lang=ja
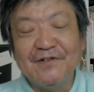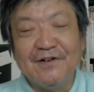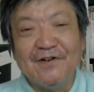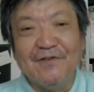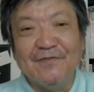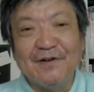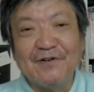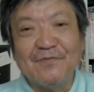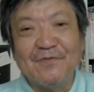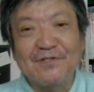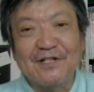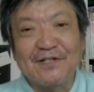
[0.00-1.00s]
あん、番号
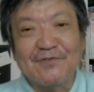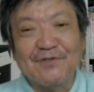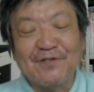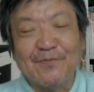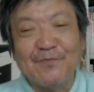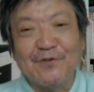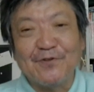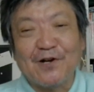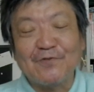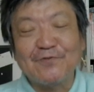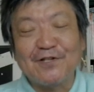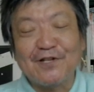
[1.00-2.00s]
持っててそれでもう
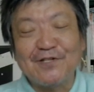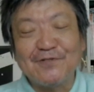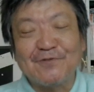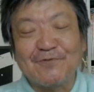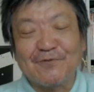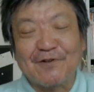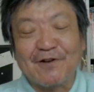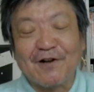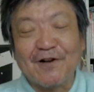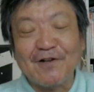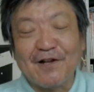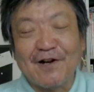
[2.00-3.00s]
確定申告とか
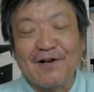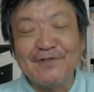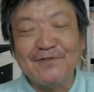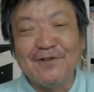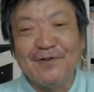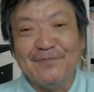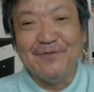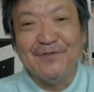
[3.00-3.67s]
書かなあかんねん